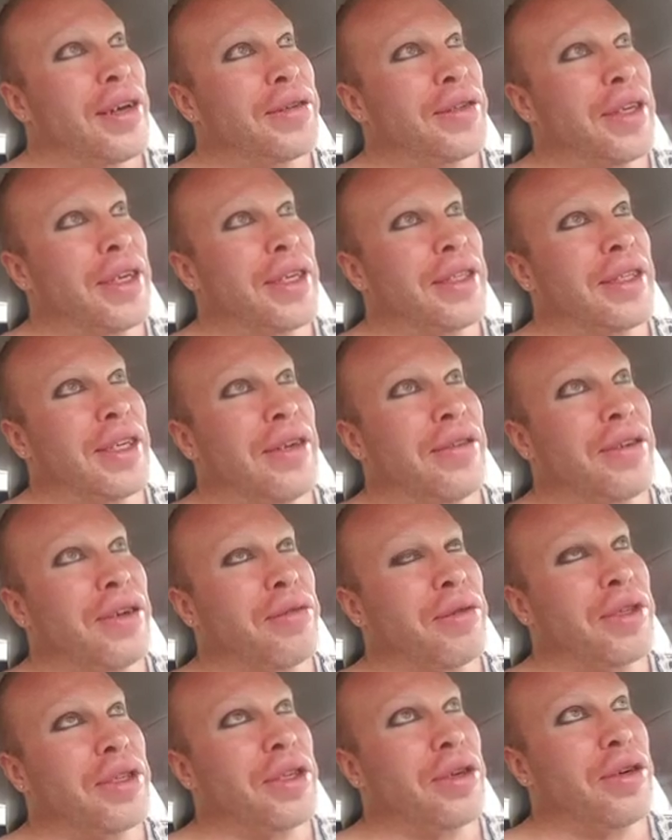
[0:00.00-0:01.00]
все ездили в
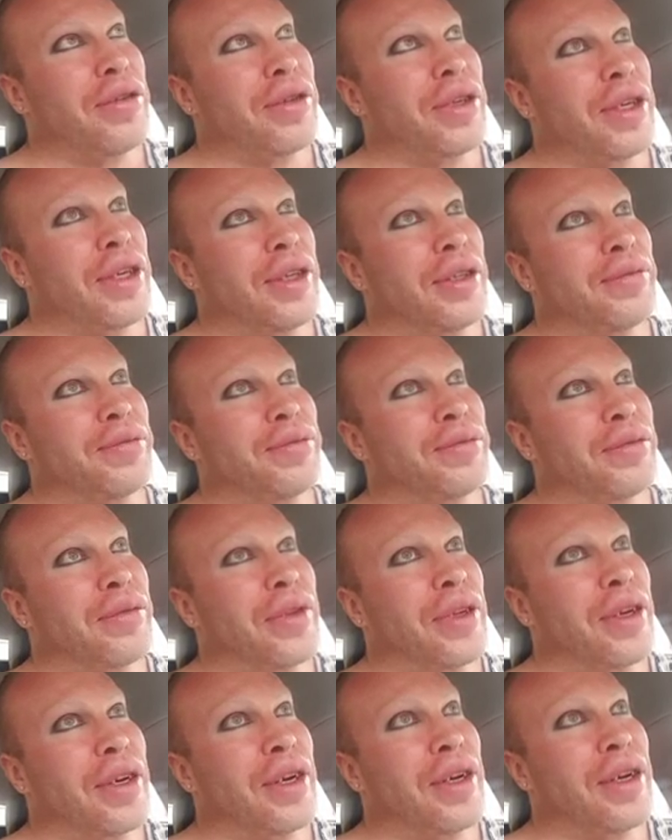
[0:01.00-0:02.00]
командировки
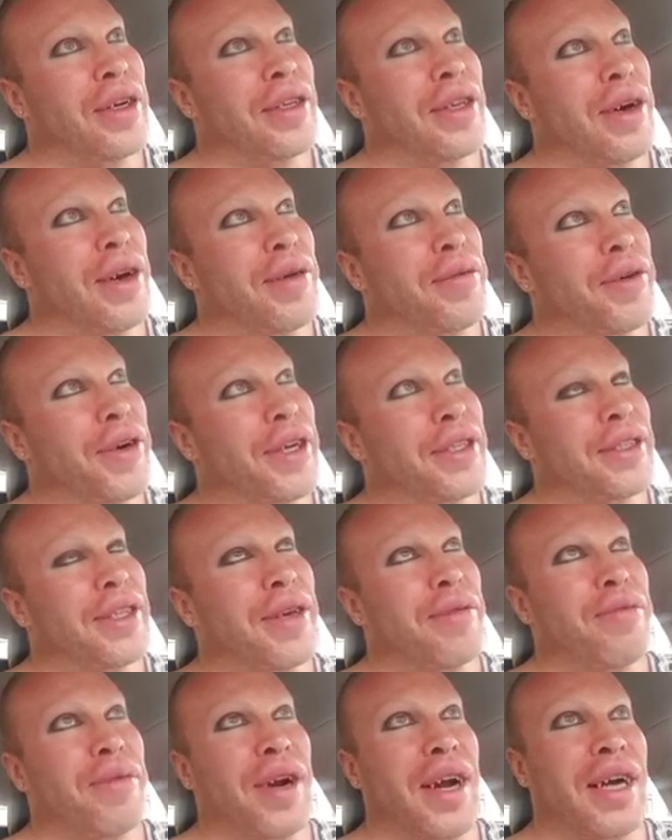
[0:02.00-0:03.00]
а, на
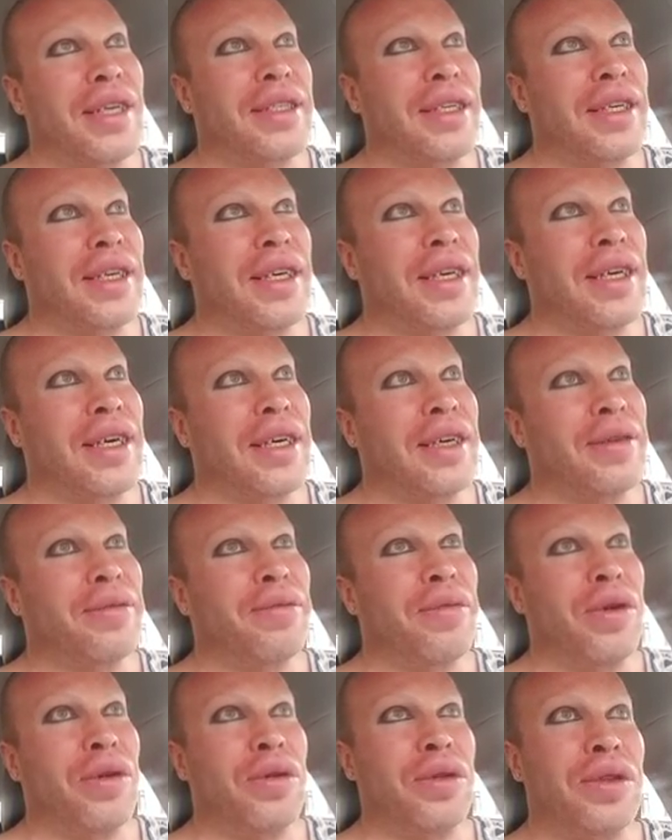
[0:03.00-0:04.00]
разные практики,
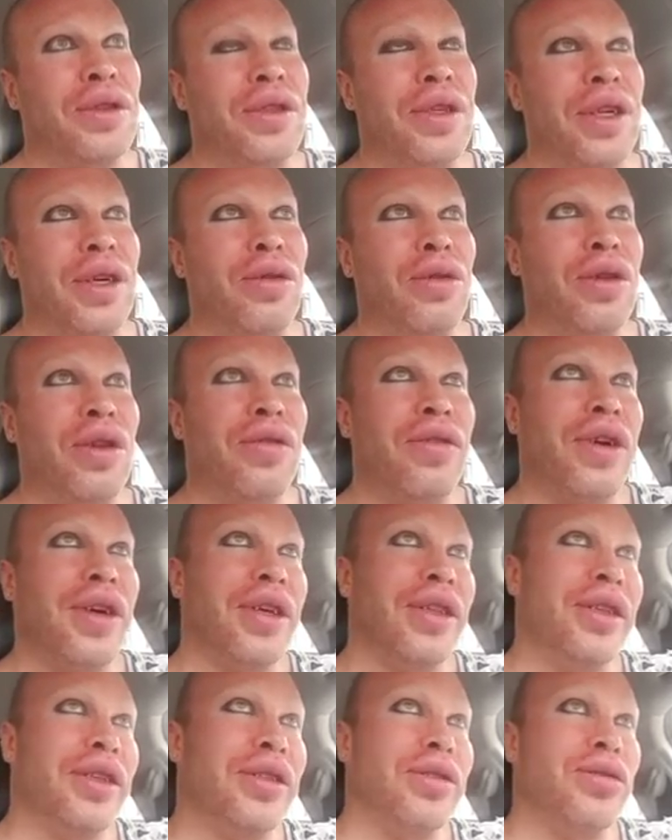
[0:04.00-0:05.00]
плюс три года
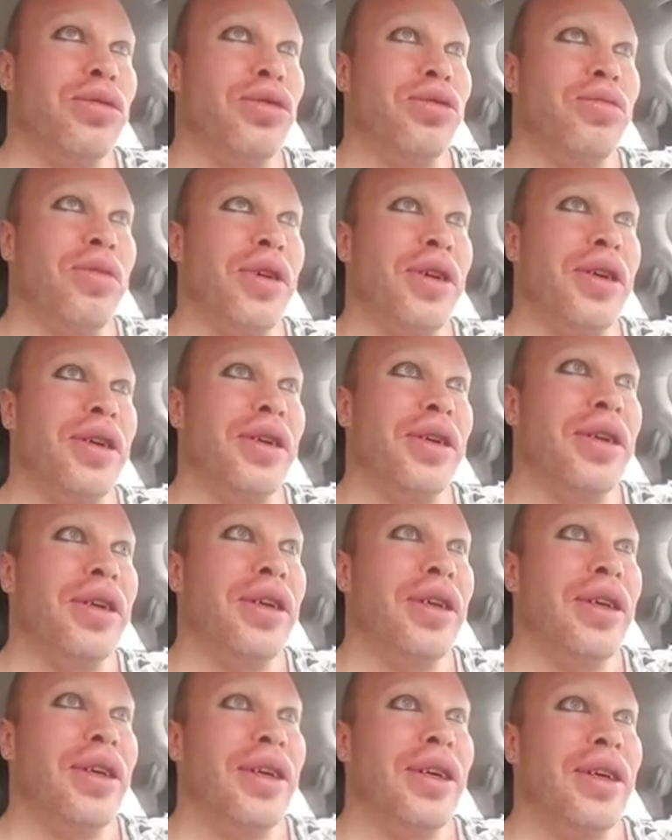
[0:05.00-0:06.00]
военной службы.
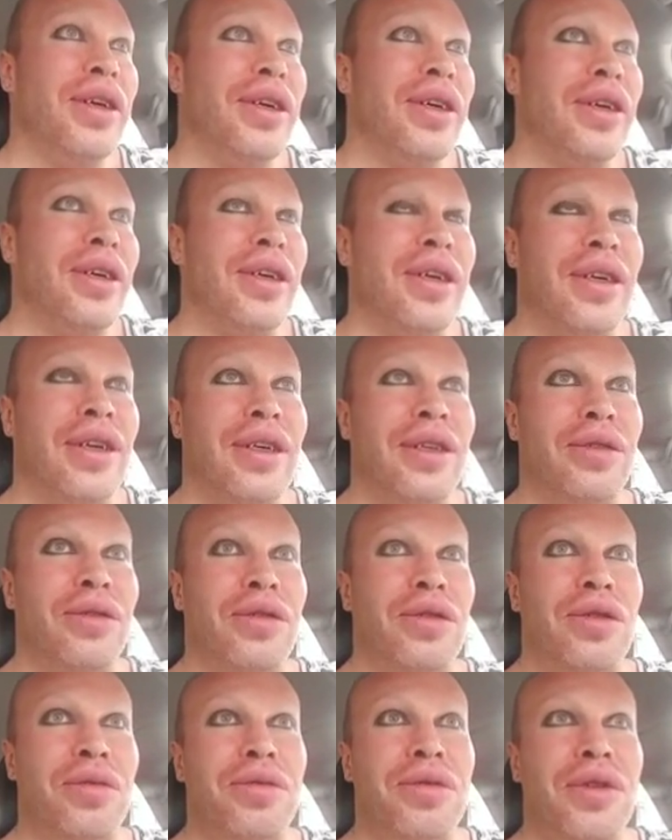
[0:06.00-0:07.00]
А,
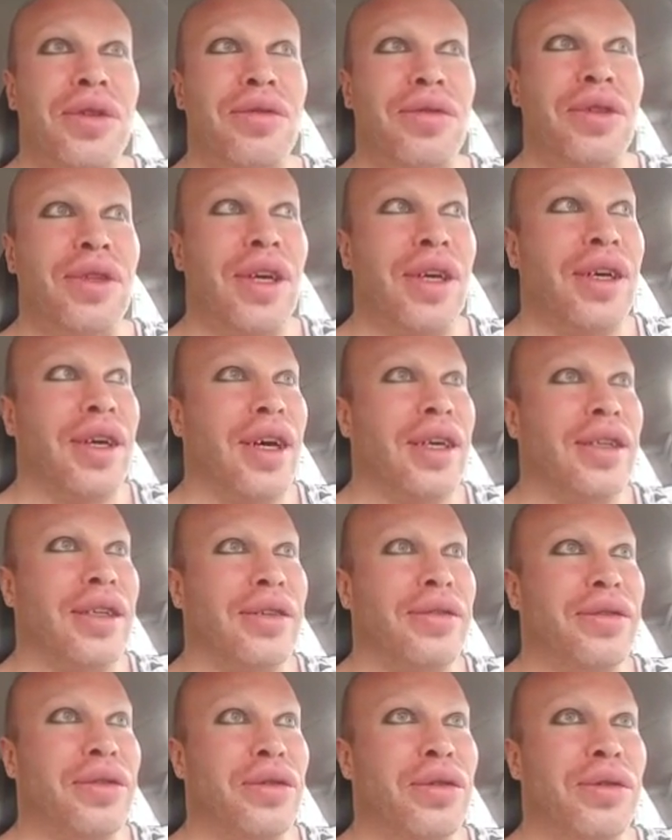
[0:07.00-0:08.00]
ну и, собственно, вот так
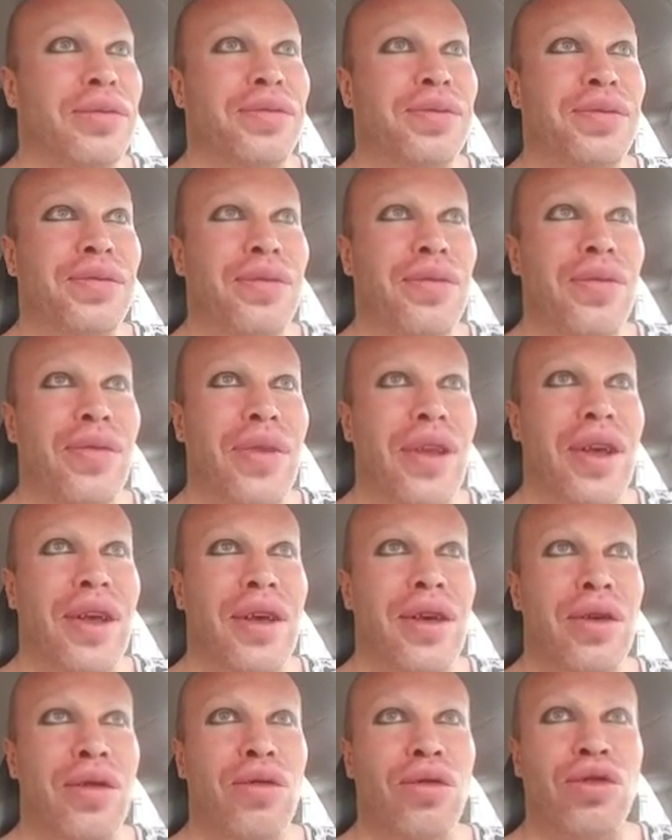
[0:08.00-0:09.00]
как-то все
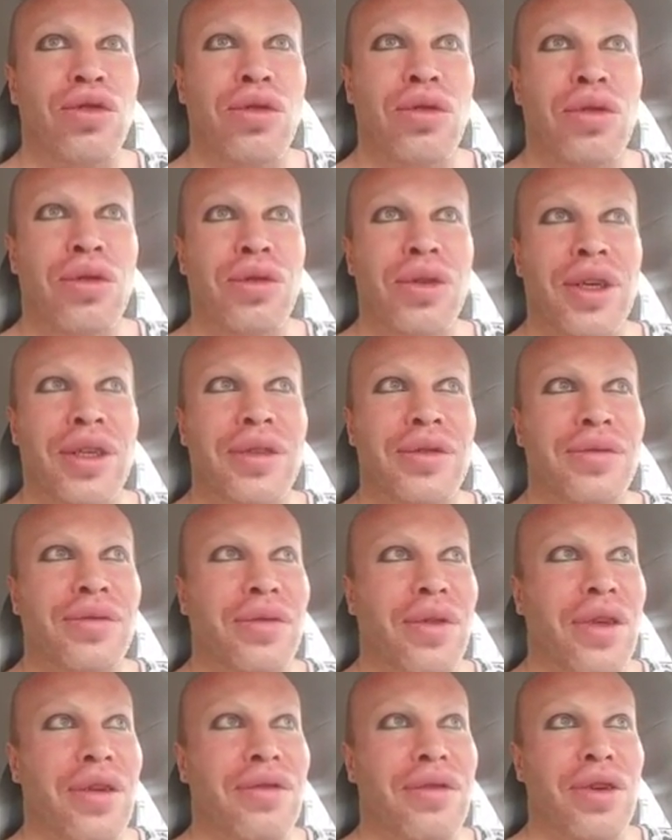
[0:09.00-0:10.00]
и ушло у нас
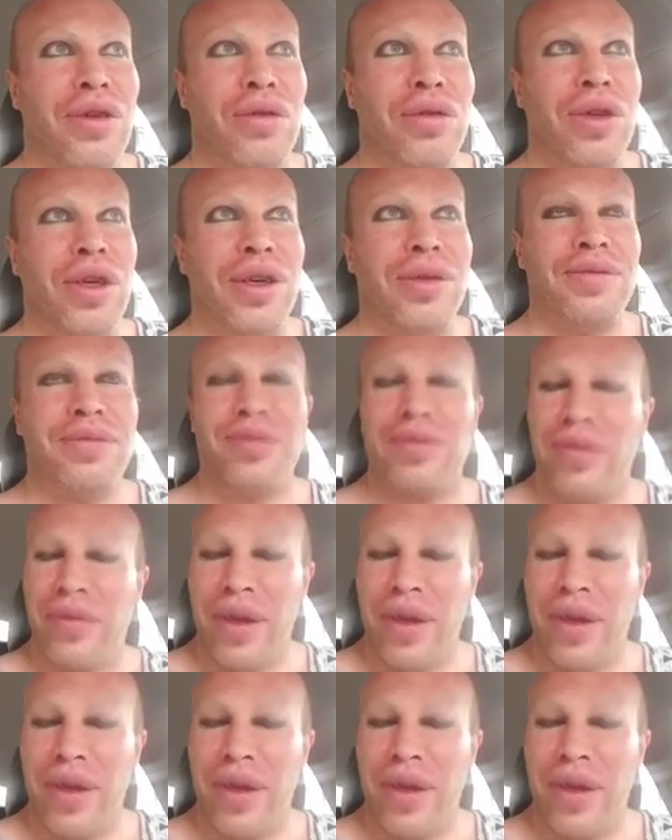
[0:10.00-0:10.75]
в никуда